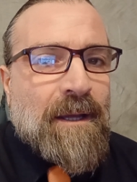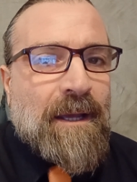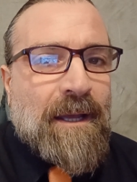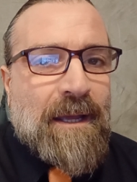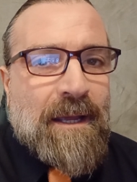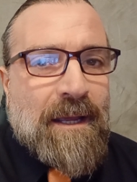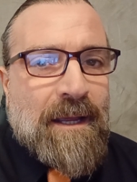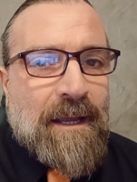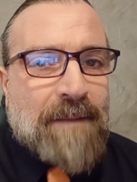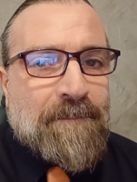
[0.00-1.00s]

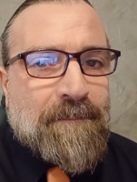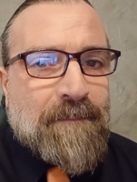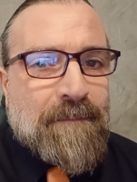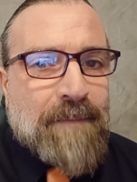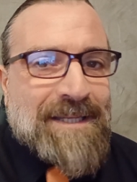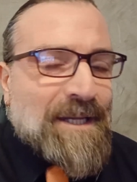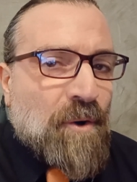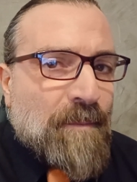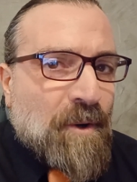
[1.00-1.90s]
E, ehm, e, siccome,